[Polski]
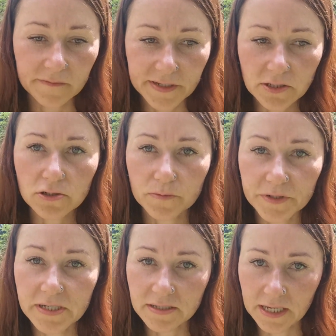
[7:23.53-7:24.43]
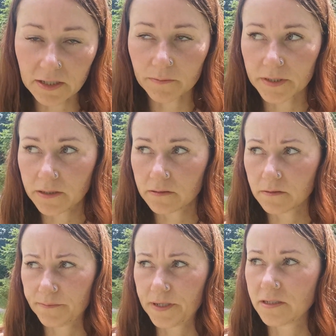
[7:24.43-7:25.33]
większość moich znajomych,
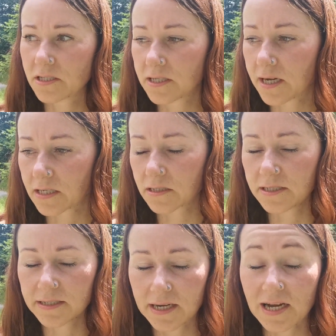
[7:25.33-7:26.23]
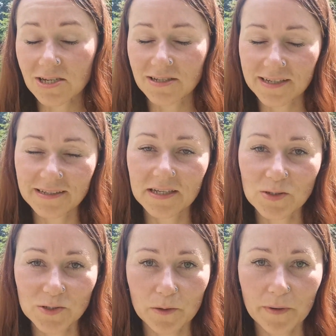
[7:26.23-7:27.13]
no praktycznie każdy, każda jedna
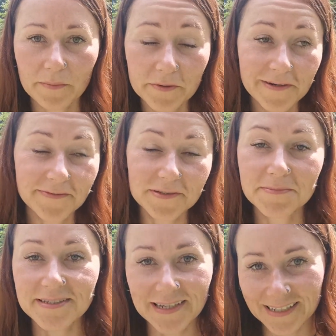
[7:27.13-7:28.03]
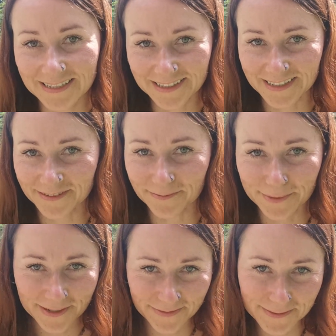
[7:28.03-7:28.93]
osoba była w tym stanie takim,
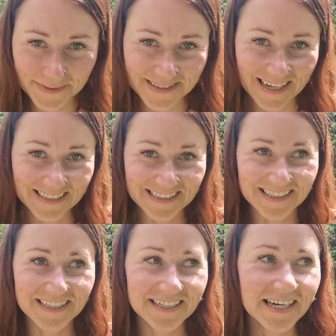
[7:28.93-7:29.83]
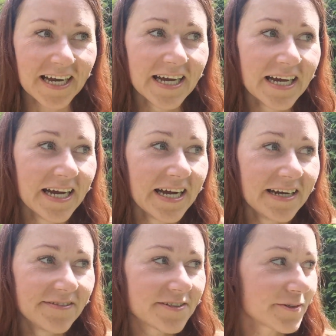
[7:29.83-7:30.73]
była w tym stanie takich
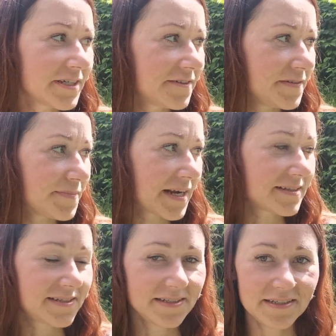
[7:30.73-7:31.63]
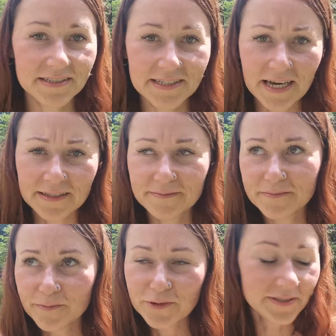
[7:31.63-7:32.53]
wysokich wibracji i ja,
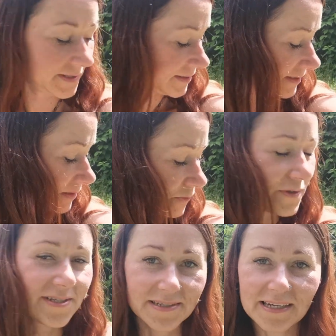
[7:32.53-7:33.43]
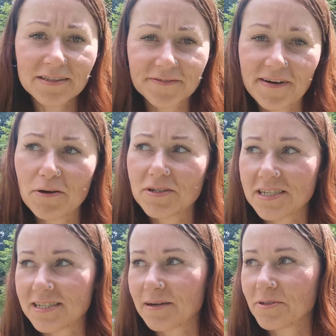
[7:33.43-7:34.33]
mój ten mój stan trwał
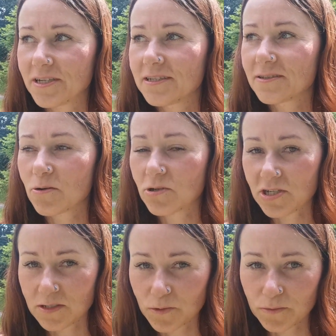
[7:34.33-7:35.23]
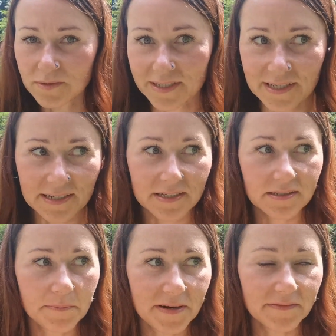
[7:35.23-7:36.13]
gdzieś, ja myślę, z rok czasu.
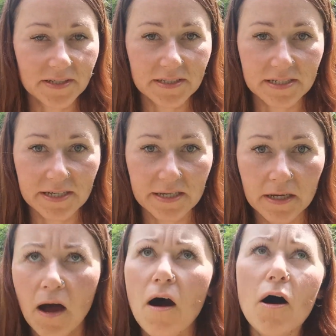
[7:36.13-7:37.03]
Takich naprawdę, gdzie